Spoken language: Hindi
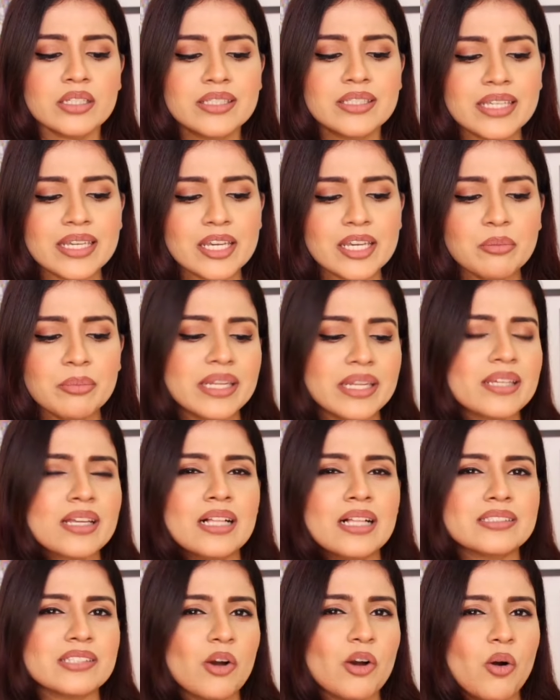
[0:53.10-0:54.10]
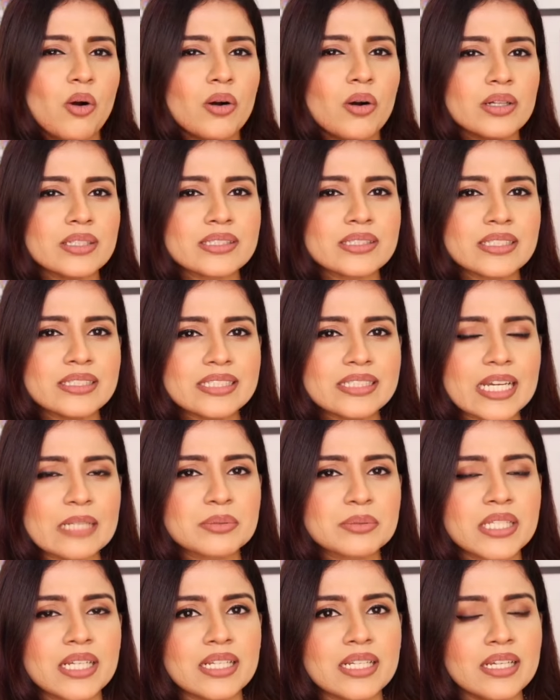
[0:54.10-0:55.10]
ये मेरे ख्याल से ऑल स्किन
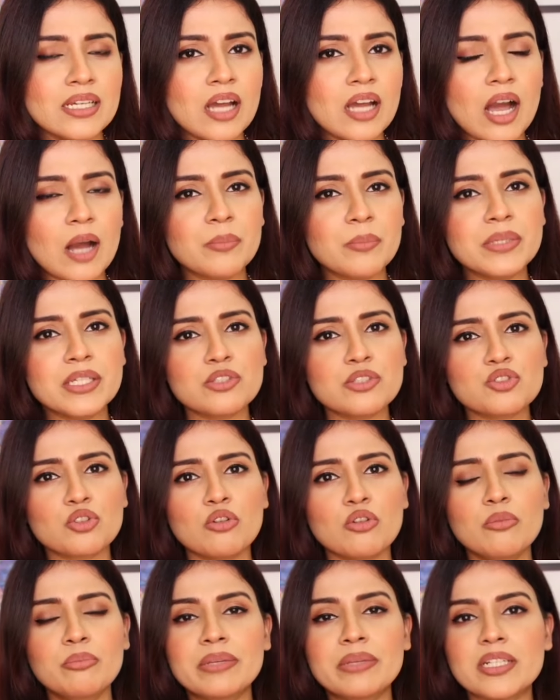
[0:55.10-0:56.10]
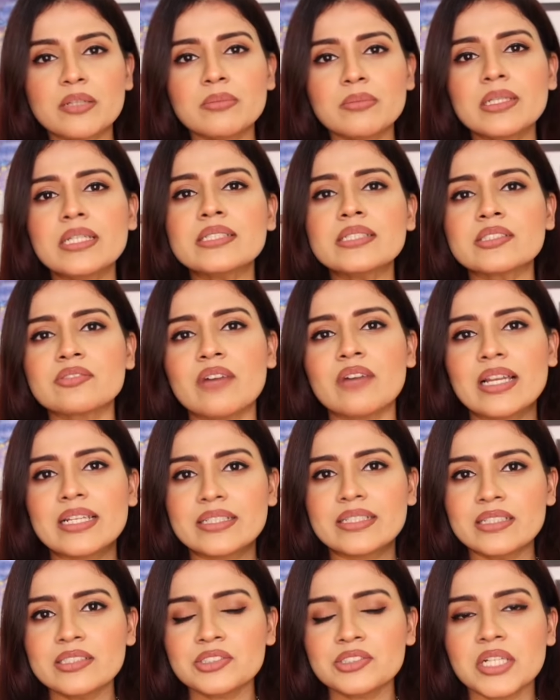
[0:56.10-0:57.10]
टाइप्स के लिए अभी जो मिनिमलिस वाले
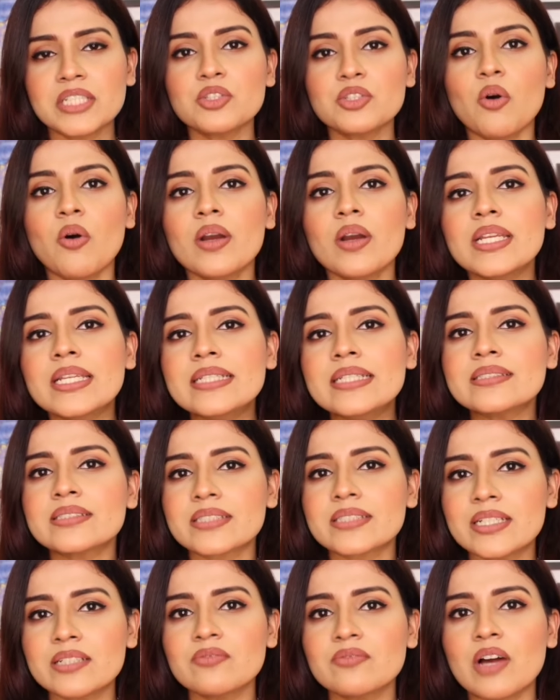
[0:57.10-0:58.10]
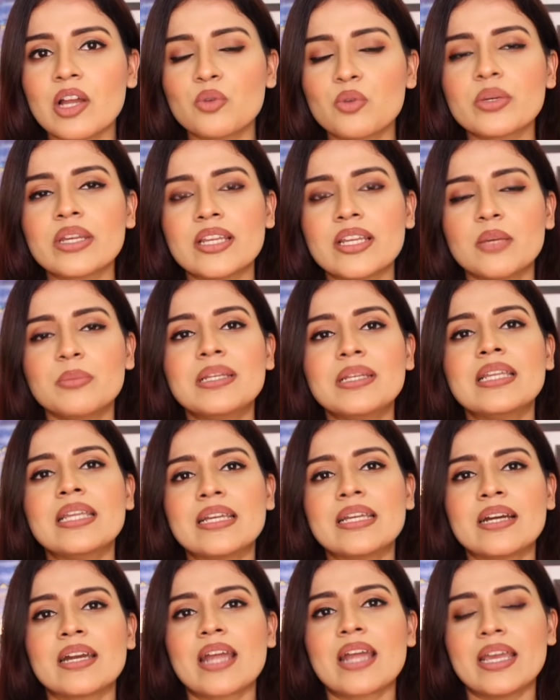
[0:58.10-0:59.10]
ना शायद ऑयली स्किन वालों के लिए भी
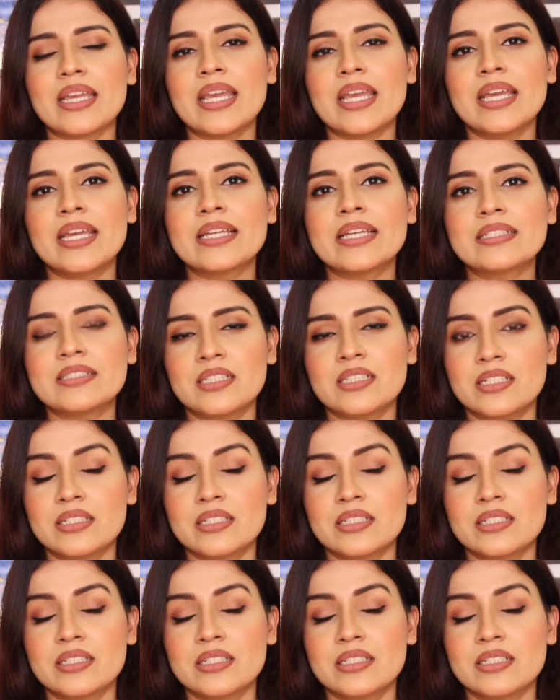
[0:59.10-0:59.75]
लेकर आए हैं एक